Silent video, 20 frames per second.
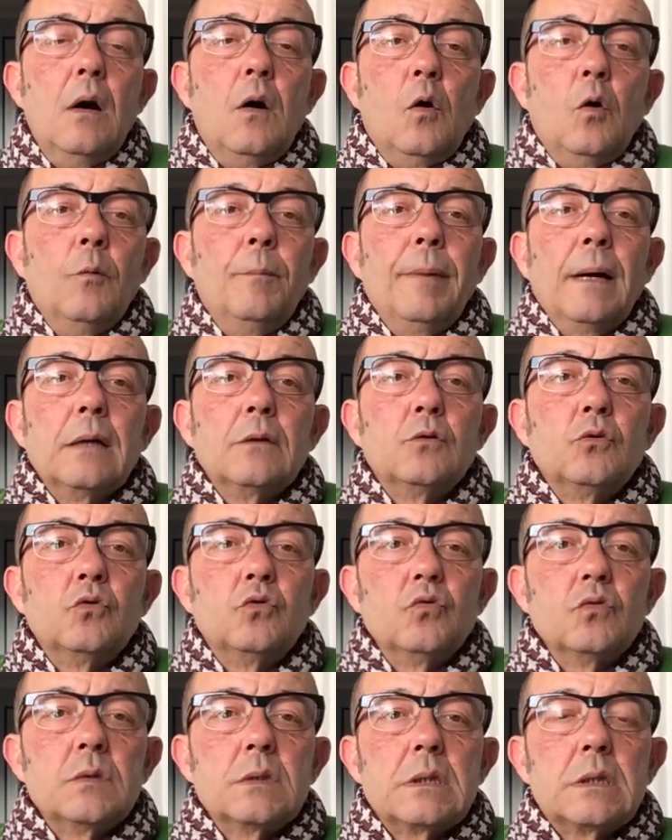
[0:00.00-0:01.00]
On parle de
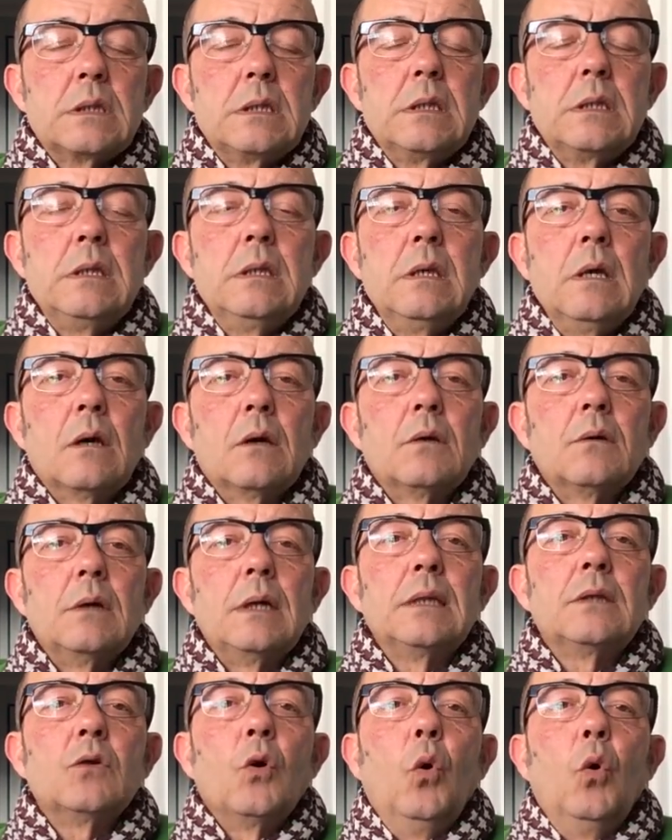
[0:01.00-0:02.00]
tout ce qui euh,
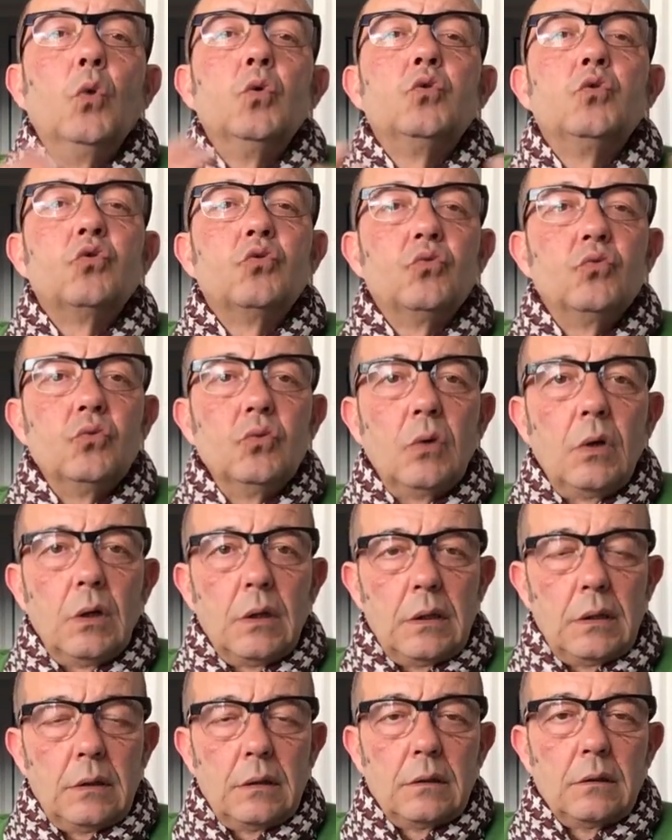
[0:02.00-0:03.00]
est
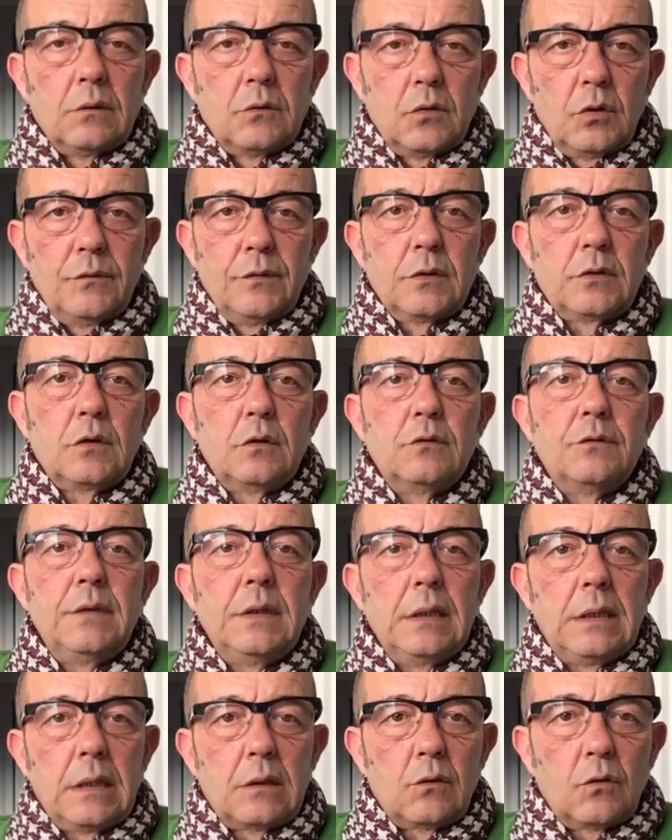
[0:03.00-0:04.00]
autour de votre
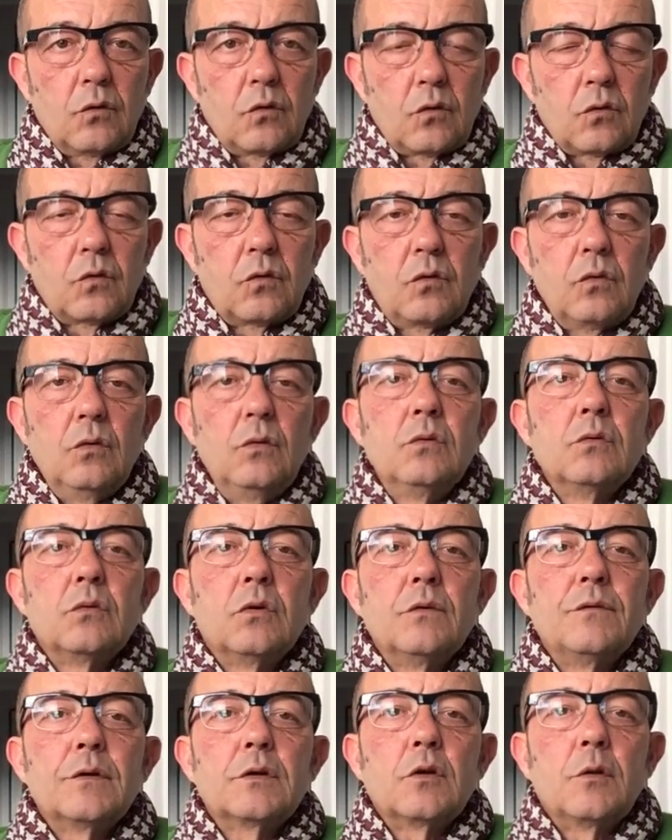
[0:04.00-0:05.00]
vie et de la construction
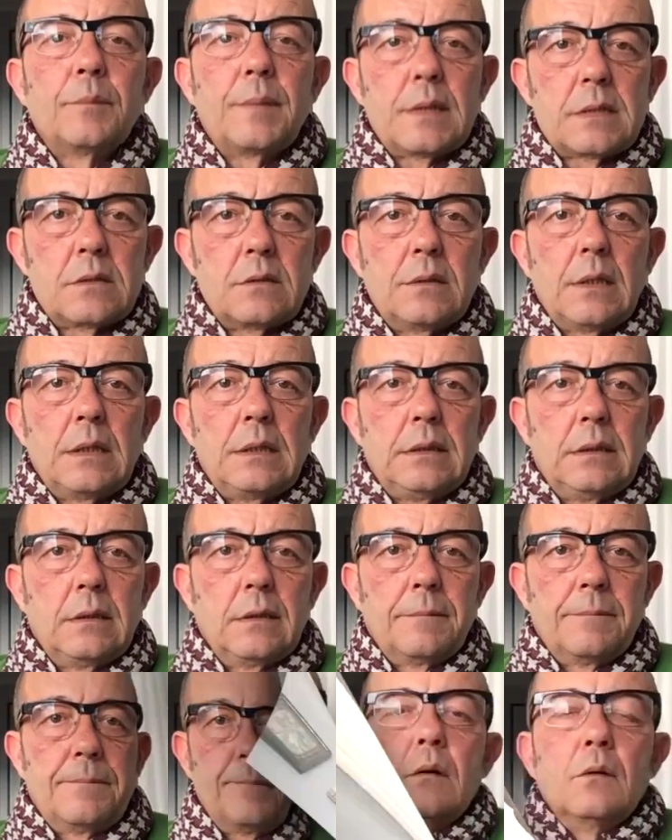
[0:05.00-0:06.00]
de votre
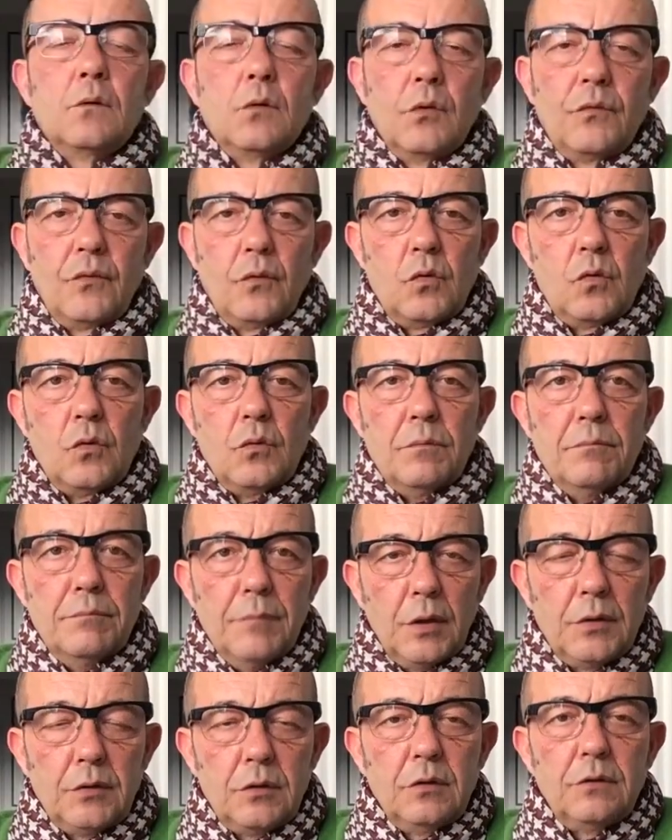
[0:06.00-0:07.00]
personnalité, de vos
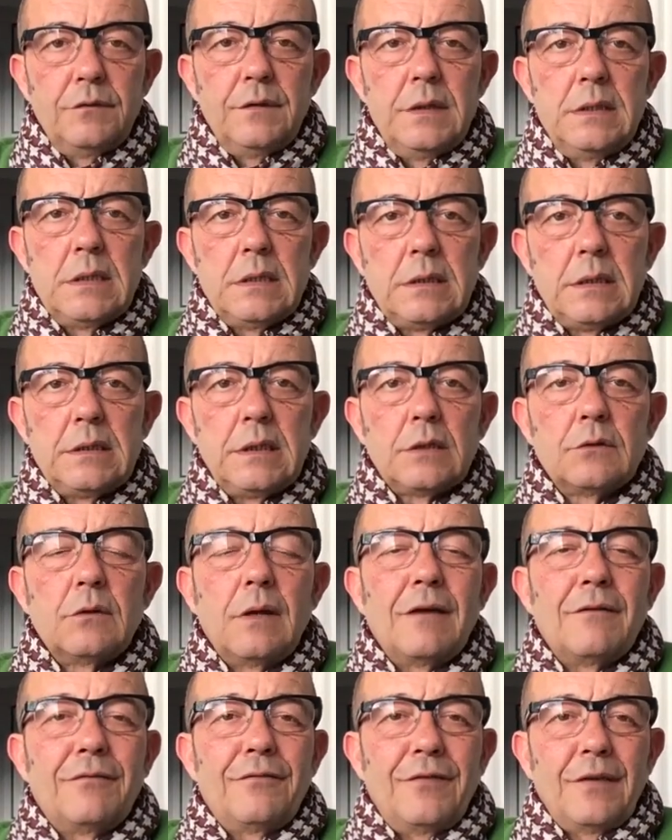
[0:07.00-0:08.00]
modes de vie, c'est-à-dire de
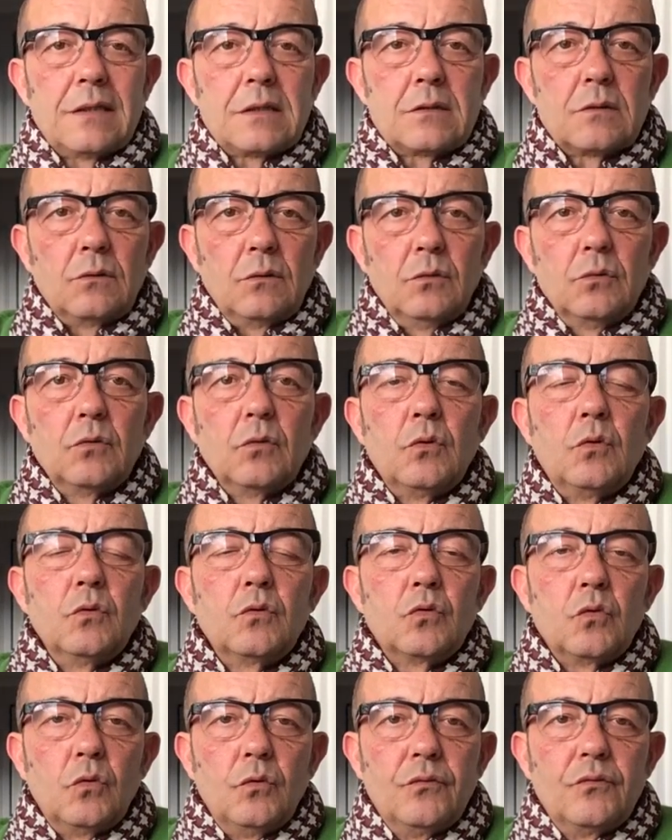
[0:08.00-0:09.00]
la façon
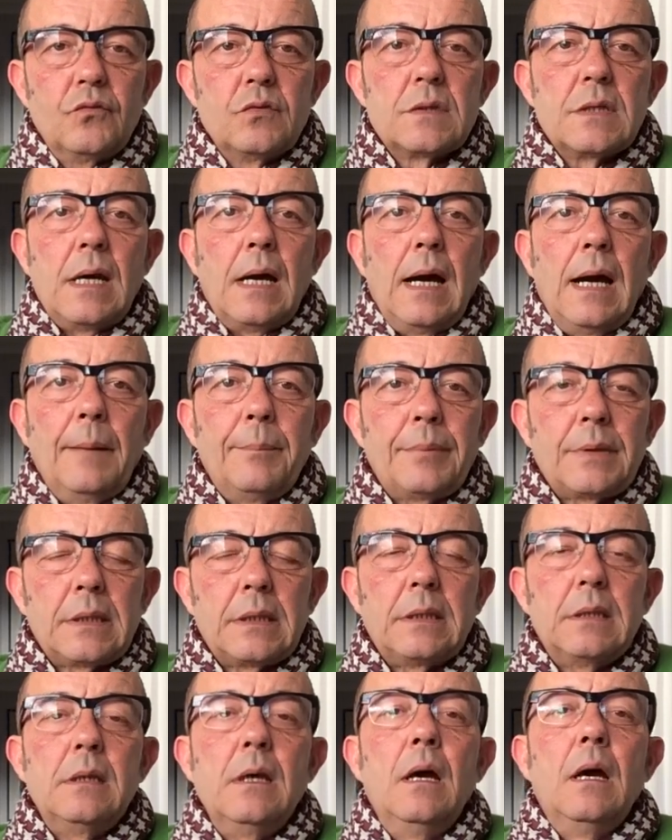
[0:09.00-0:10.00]
dont on vous a
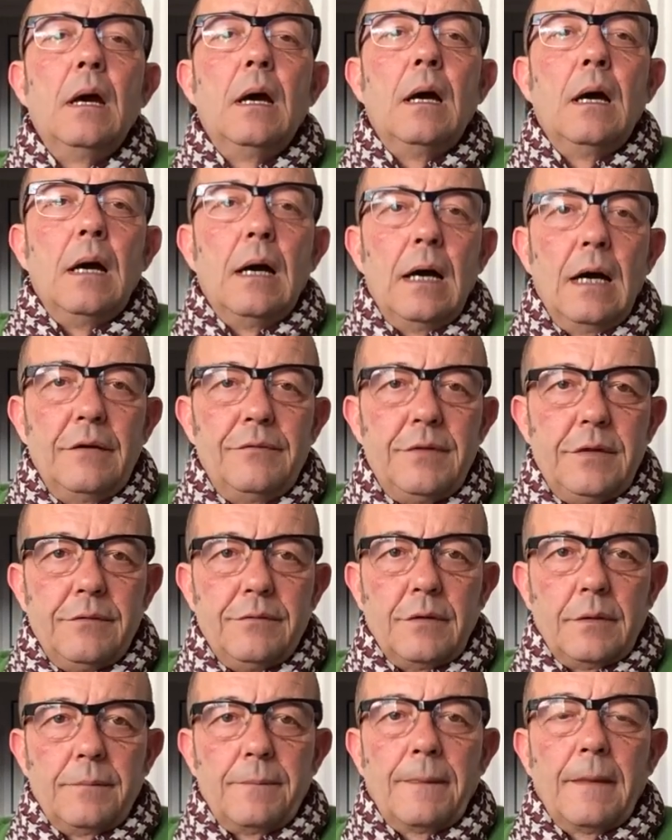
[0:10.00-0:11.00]
appris
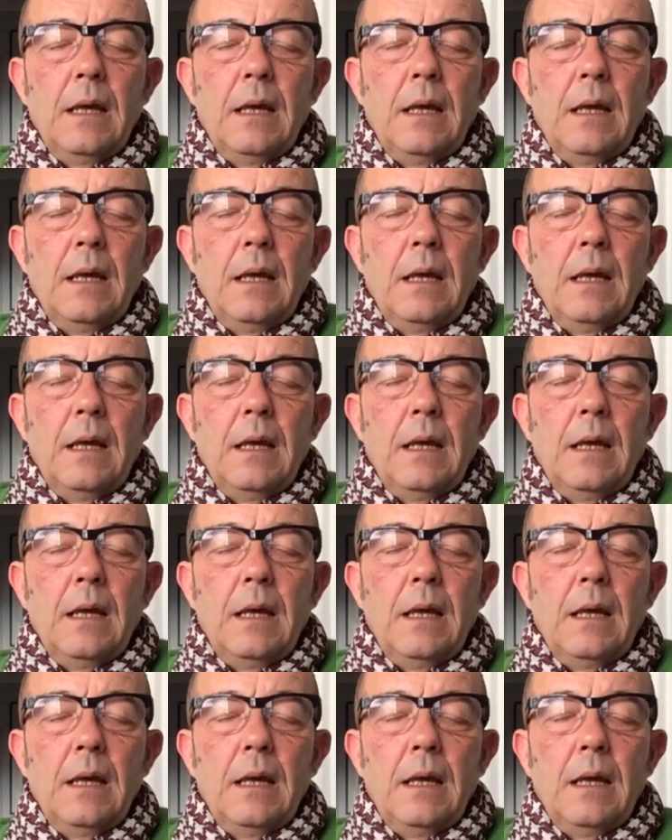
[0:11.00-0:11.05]
vivre.